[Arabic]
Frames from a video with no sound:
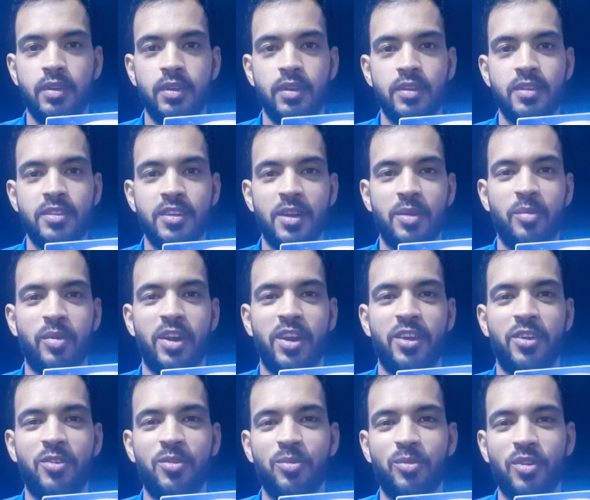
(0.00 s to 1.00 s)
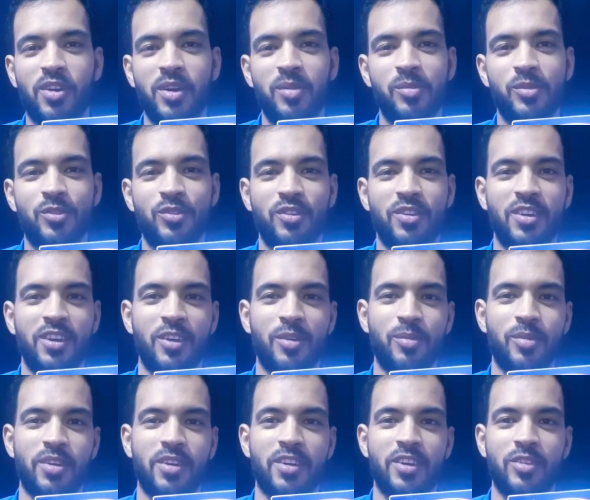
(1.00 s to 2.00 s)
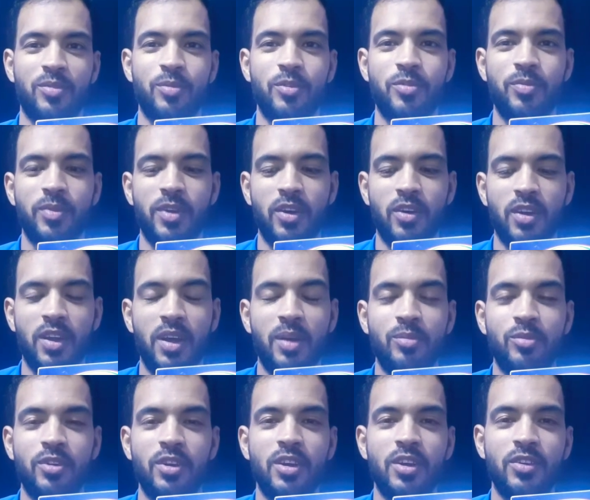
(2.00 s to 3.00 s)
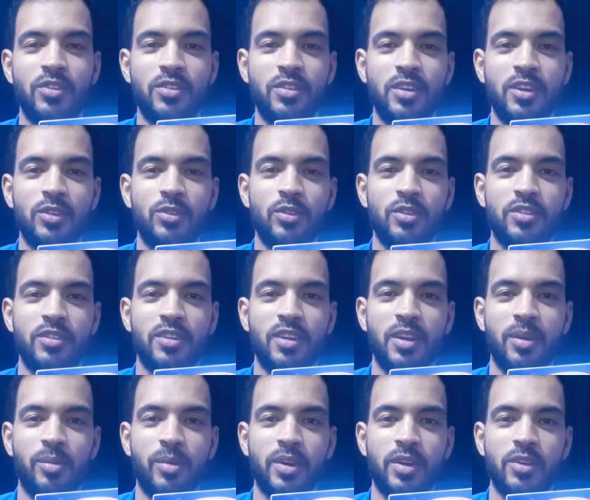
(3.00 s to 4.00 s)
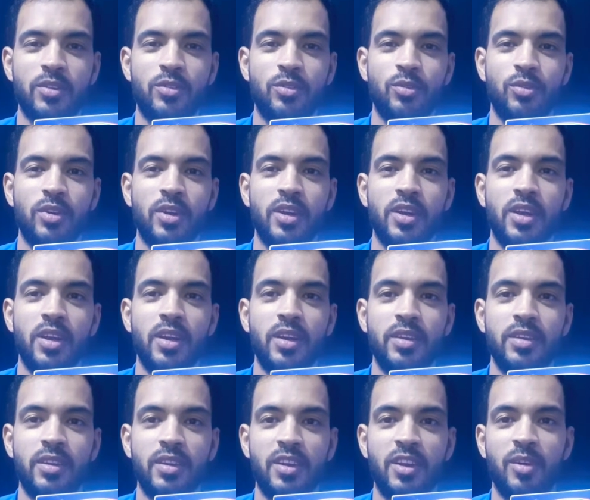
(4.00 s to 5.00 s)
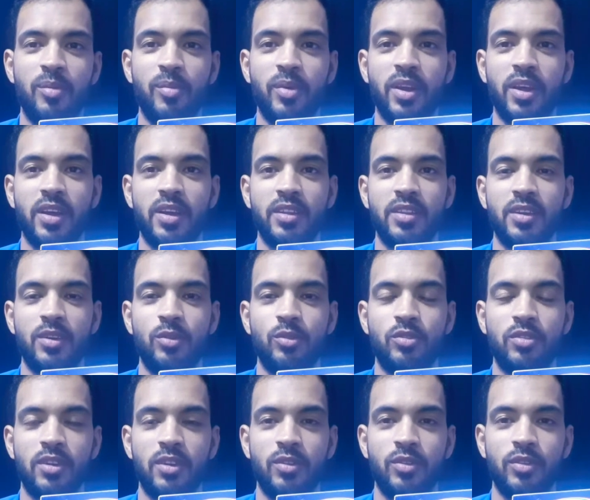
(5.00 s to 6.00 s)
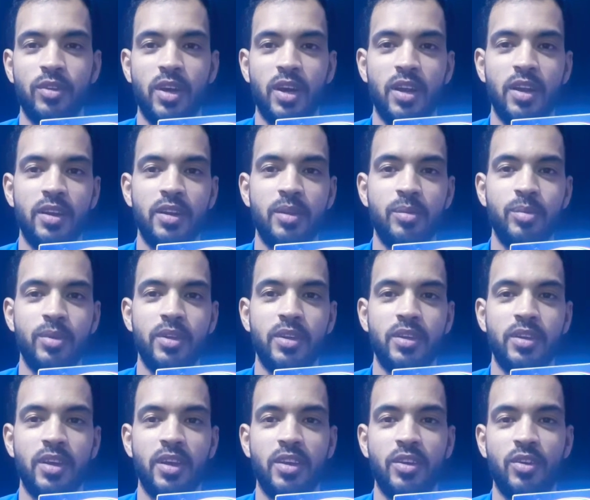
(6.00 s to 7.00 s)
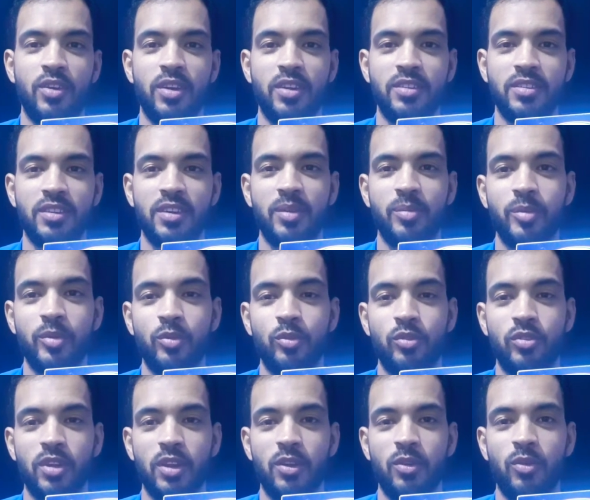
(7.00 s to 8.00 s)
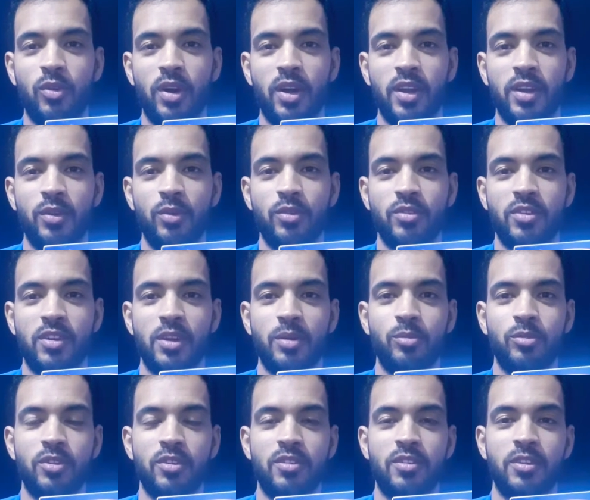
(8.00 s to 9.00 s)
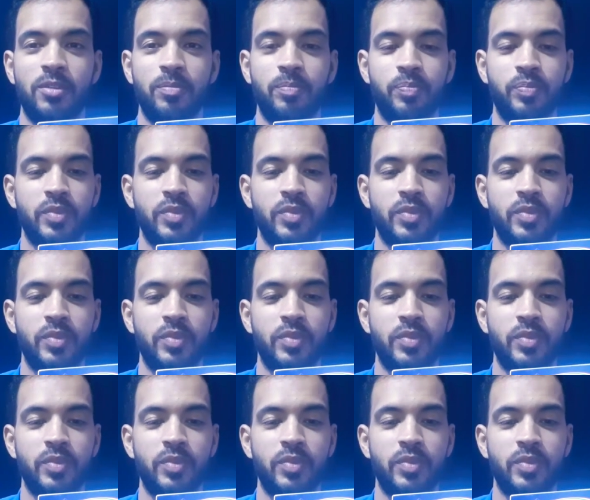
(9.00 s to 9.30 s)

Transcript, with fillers: السلام عليكم ورحمة الله وبركاته بسم الله والحمد لله والصلاة والسلام على رسول الله إن الله وملائكته يصلون على النبي يا أيها الذين آمنوا صلوا عليه وسلموا تسليما